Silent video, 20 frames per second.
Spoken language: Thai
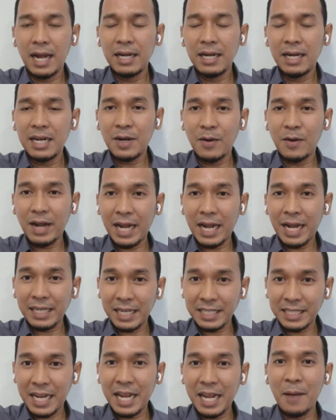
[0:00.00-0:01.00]
เรื่องของการ
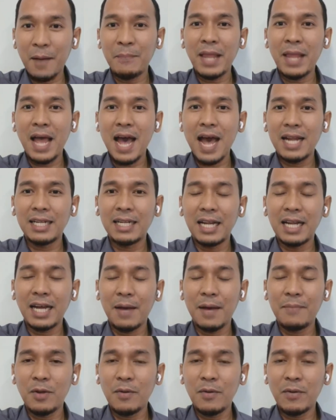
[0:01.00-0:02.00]
กระจายอำนาจนะค
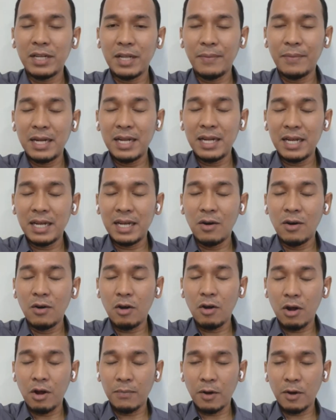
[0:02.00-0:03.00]
รับไม่ว่าจะเป็นเรื่องอ
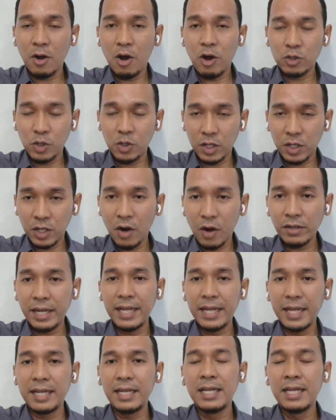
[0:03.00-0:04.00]
งค์กรปกครองส่วนท้อง
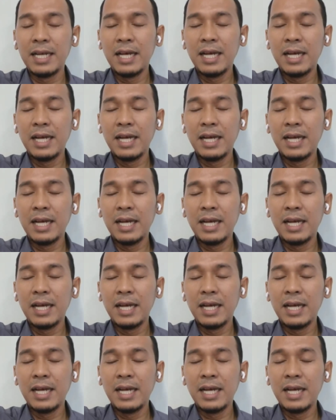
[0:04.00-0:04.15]
ถิ่น